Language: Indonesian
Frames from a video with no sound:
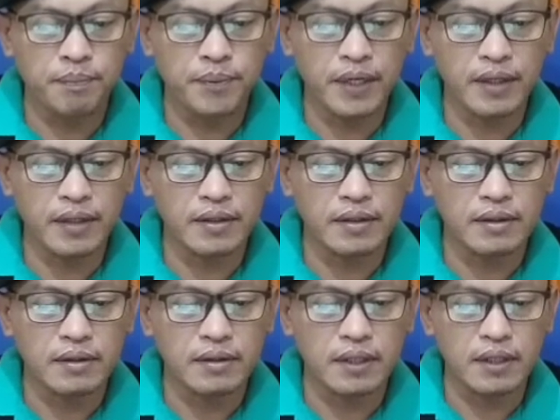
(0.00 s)
pit
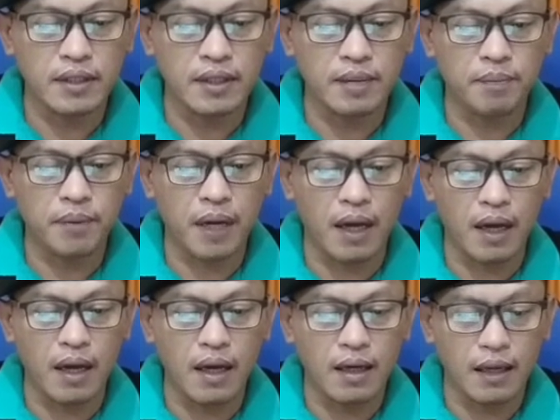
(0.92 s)
titik
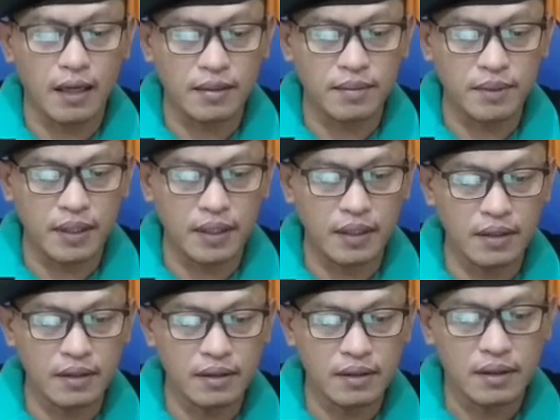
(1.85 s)
pra garis
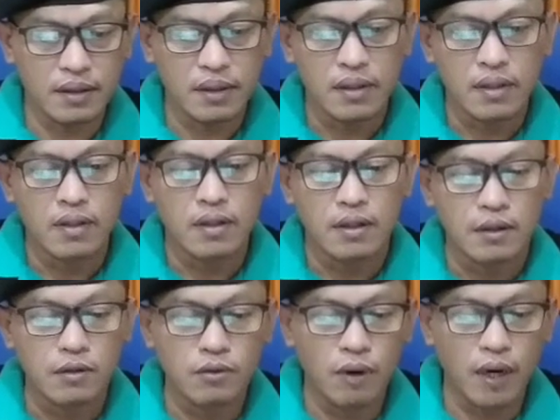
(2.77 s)
miring
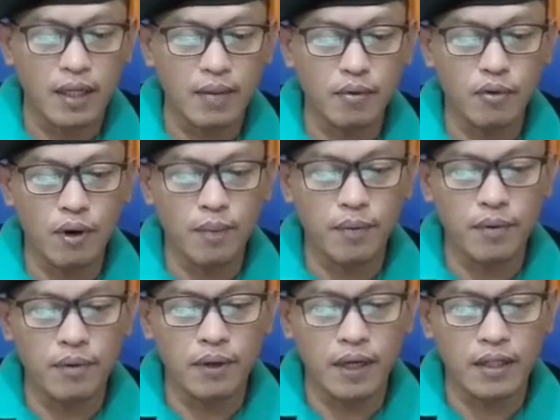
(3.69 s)

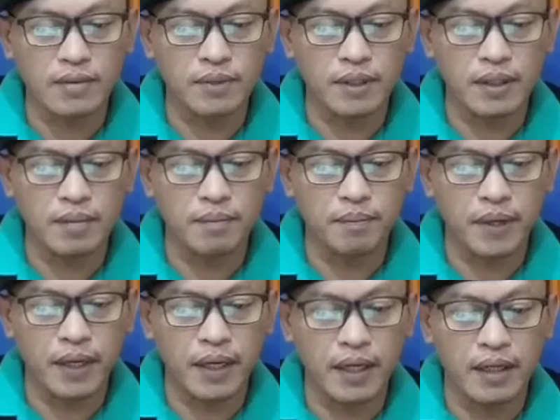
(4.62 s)
2020 garis miring
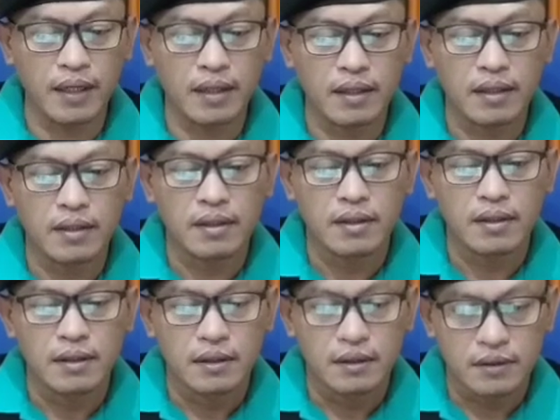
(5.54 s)
PN
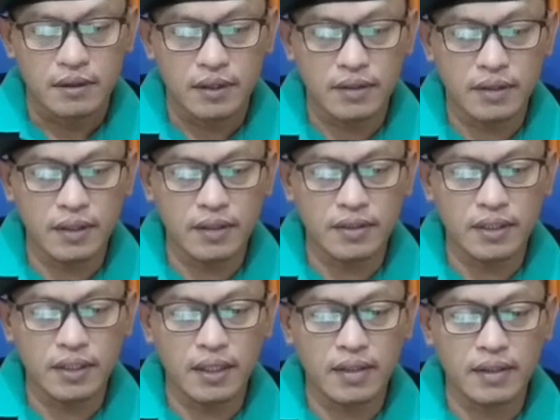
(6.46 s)
titik
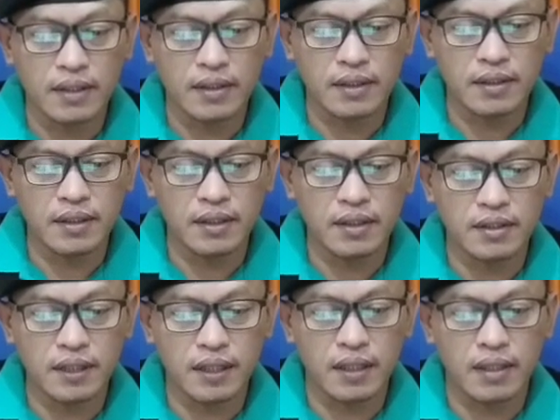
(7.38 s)
JKT titik
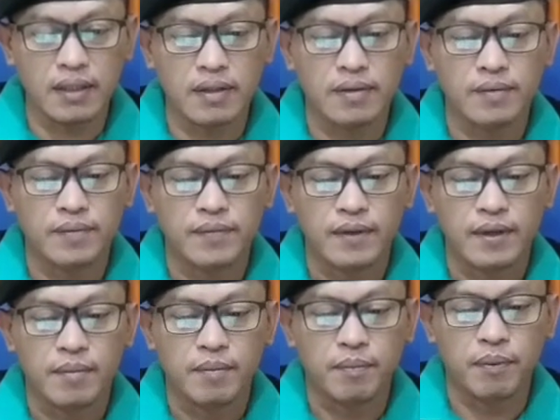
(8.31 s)
sel
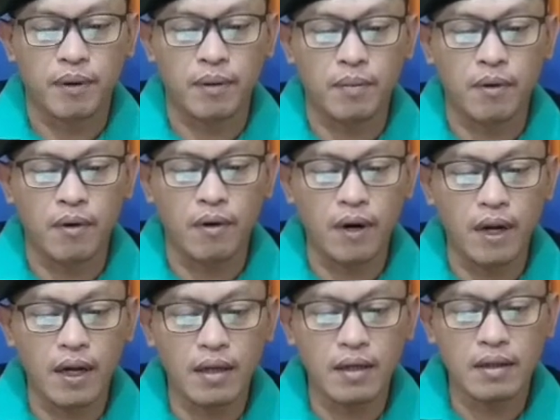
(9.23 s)

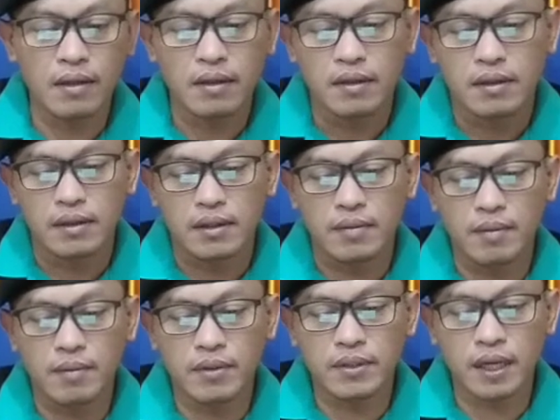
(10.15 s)
permohonan
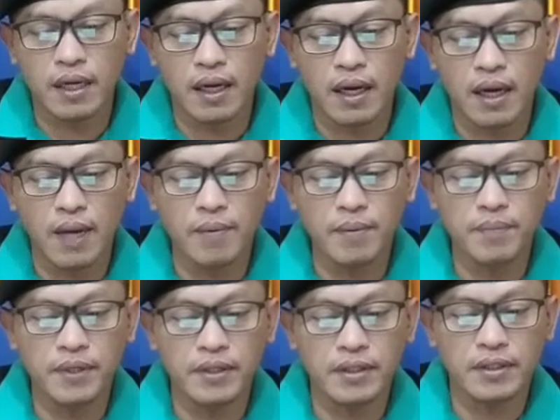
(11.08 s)
Imam Besar Habib
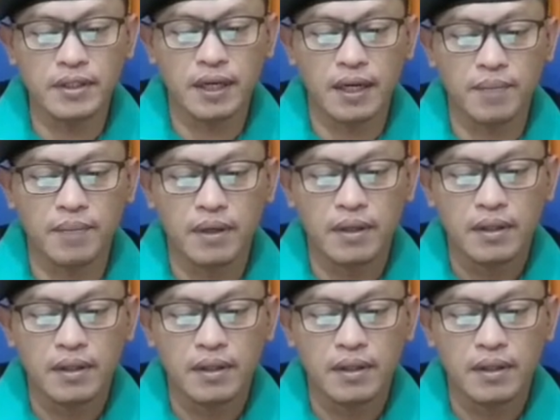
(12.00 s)
Rizik Sihab